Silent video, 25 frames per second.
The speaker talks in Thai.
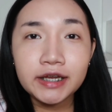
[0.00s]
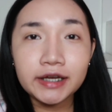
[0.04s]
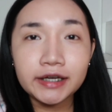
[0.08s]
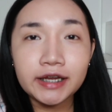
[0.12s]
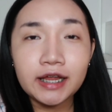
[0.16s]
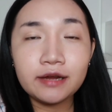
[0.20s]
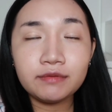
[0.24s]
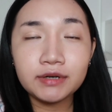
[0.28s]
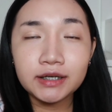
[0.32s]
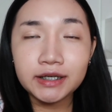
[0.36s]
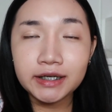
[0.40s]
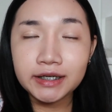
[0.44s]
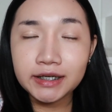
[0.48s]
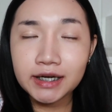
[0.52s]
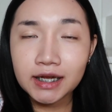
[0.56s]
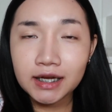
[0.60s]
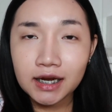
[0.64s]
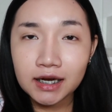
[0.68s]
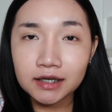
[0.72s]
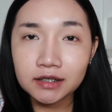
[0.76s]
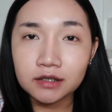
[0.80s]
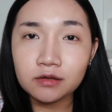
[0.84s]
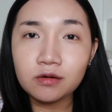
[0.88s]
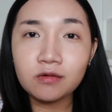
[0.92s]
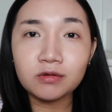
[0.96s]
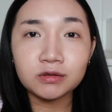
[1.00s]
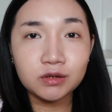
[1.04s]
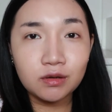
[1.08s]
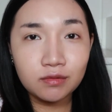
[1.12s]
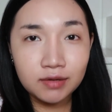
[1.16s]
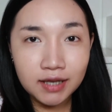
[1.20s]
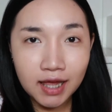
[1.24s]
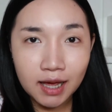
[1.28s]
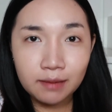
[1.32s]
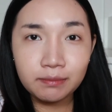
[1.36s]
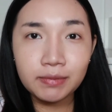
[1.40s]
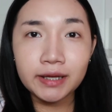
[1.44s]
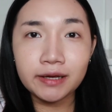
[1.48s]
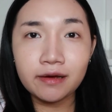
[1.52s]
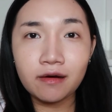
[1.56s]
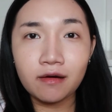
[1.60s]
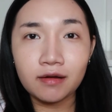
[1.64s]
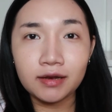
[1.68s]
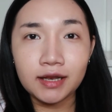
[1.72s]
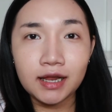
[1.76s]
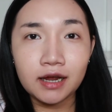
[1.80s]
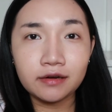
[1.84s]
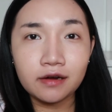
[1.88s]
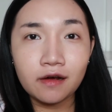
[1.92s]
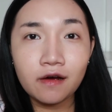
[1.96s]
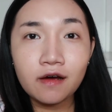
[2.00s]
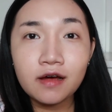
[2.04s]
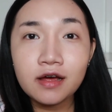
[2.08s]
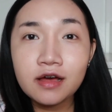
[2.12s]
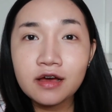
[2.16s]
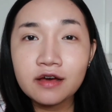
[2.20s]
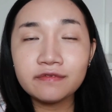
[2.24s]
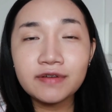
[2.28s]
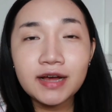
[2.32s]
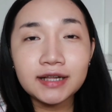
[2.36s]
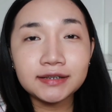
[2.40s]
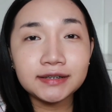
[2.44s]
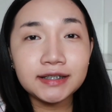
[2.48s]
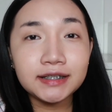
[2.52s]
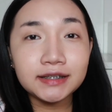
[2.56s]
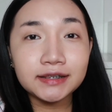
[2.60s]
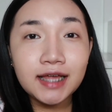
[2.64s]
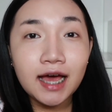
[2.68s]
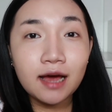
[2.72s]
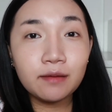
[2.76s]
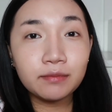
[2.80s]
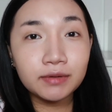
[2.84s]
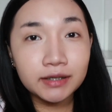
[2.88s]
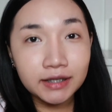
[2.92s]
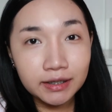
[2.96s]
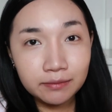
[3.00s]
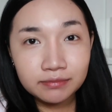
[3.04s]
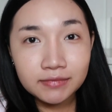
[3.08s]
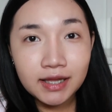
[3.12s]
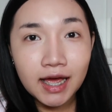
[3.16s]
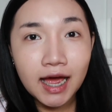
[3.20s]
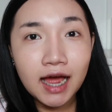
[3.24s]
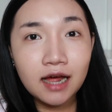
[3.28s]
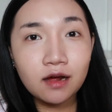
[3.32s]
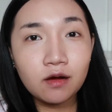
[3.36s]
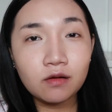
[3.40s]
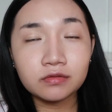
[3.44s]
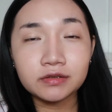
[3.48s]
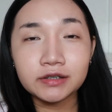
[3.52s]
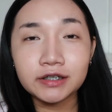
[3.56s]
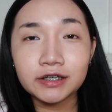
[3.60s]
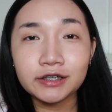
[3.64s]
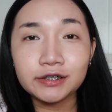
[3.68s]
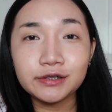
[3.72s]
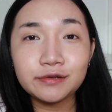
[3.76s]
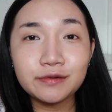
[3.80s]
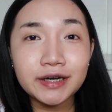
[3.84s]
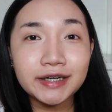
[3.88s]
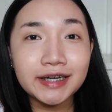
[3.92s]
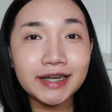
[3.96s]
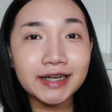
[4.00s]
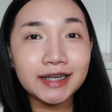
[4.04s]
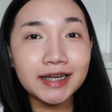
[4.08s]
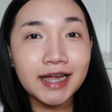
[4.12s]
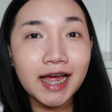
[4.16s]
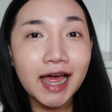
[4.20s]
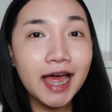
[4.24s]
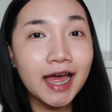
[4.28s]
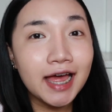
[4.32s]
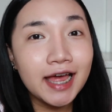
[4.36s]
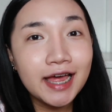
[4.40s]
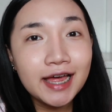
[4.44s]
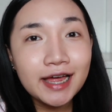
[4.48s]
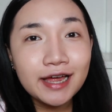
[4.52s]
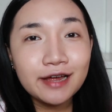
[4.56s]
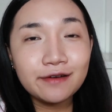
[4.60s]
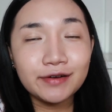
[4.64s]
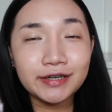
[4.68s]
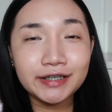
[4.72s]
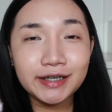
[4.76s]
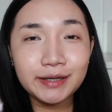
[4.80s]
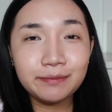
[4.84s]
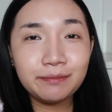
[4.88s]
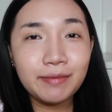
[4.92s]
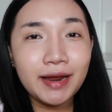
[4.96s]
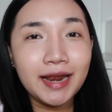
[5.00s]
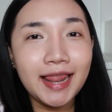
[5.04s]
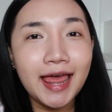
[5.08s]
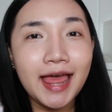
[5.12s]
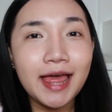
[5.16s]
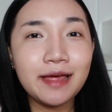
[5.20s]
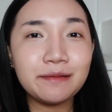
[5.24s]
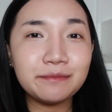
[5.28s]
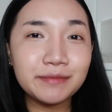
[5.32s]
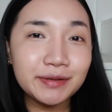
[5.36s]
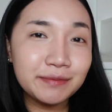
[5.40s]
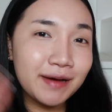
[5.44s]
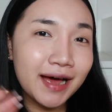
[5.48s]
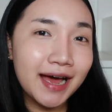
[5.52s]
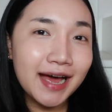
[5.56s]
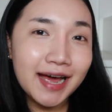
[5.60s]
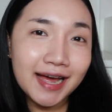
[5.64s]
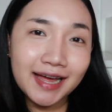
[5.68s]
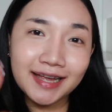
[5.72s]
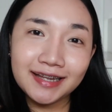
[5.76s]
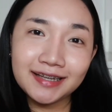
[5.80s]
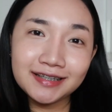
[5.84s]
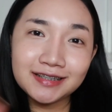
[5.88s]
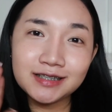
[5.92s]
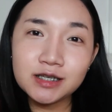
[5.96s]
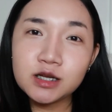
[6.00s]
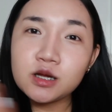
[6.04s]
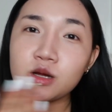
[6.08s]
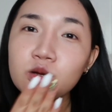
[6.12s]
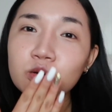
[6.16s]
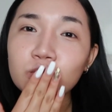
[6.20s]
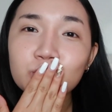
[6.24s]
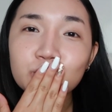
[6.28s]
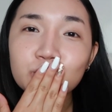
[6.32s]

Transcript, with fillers: ยังไงวันนี้นะคะเนิร์ดคงต้องลาไปก่อนแล้วเนาะฝากติดตามคลิปหน้าของเนิร์ดด้วยนะคะ วันนี้ไปแล้วบ๊ายบาย